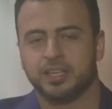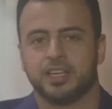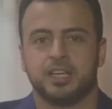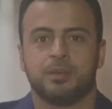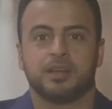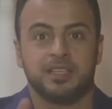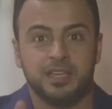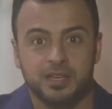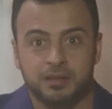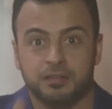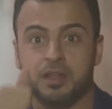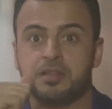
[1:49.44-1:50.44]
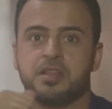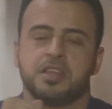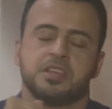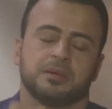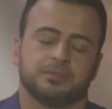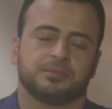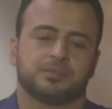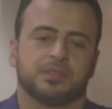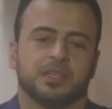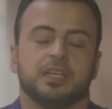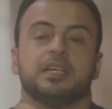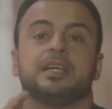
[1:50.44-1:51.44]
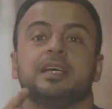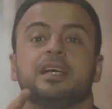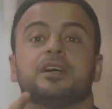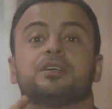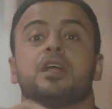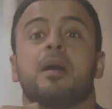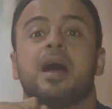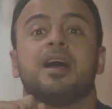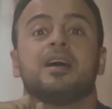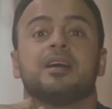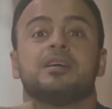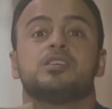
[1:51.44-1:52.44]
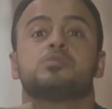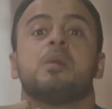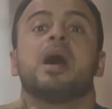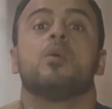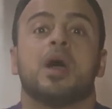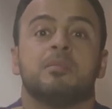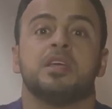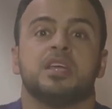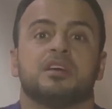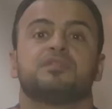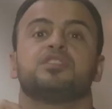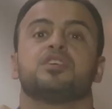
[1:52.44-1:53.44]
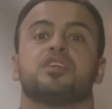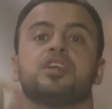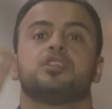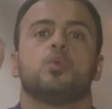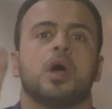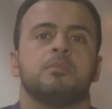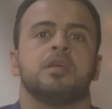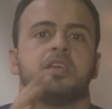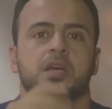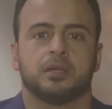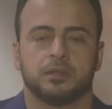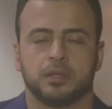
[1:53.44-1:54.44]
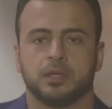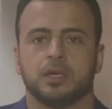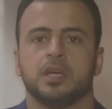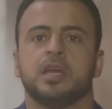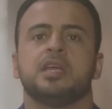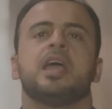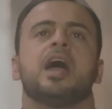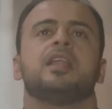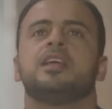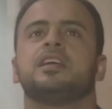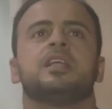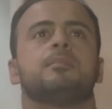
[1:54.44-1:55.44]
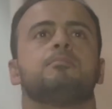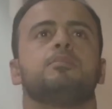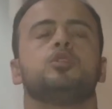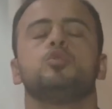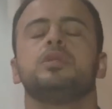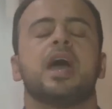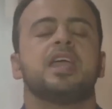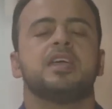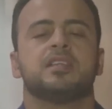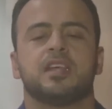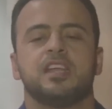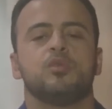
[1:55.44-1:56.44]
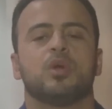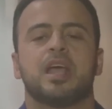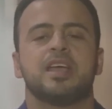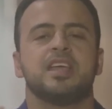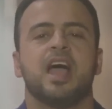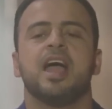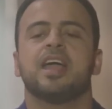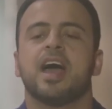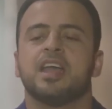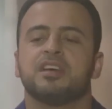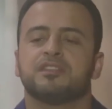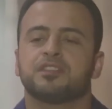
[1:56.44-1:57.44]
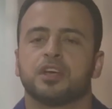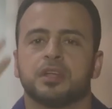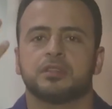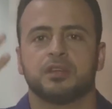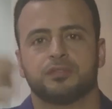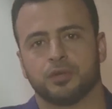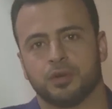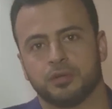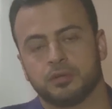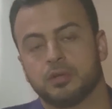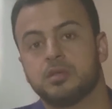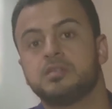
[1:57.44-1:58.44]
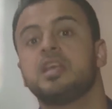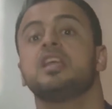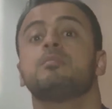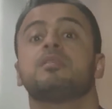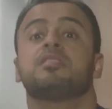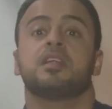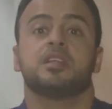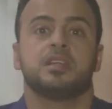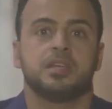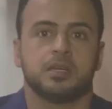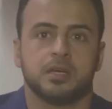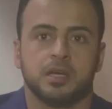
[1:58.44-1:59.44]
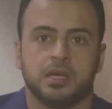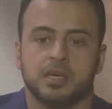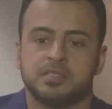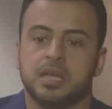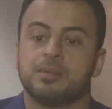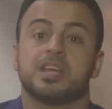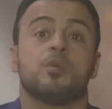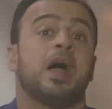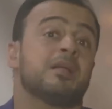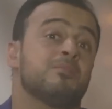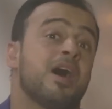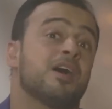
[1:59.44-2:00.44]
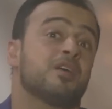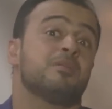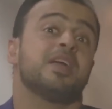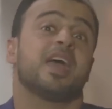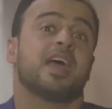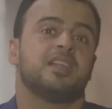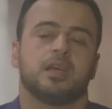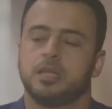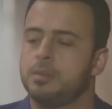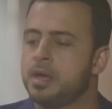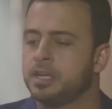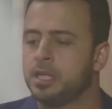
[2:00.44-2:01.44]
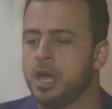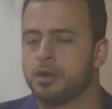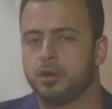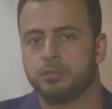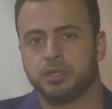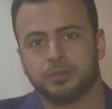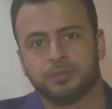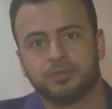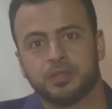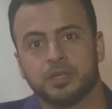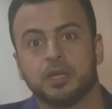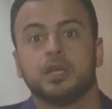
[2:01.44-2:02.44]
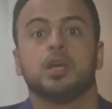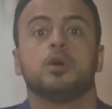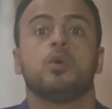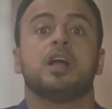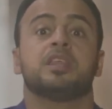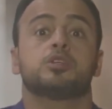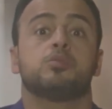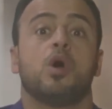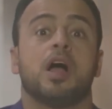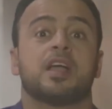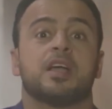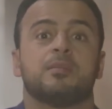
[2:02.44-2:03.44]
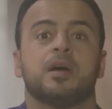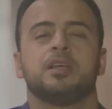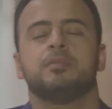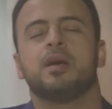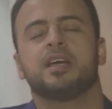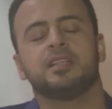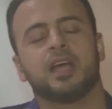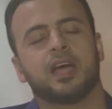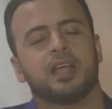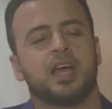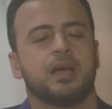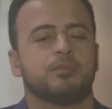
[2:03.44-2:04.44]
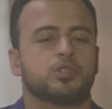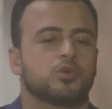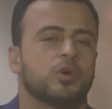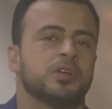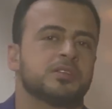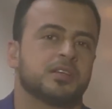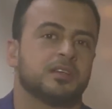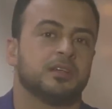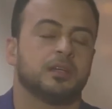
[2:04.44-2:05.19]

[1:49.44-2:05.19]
يبقى دي ظنيه الرابعه اسمها وهميه افتراضات وهميه يعني كده بدون اي دليل ولا اي حاجه انا افترضت افتراض زي مثلا ايه زي مثلا واحد معاه عربيه غاليه يبقى اكيد حرامي واحده مش محجبه يبقى اكيد اخلاقها مش كويسه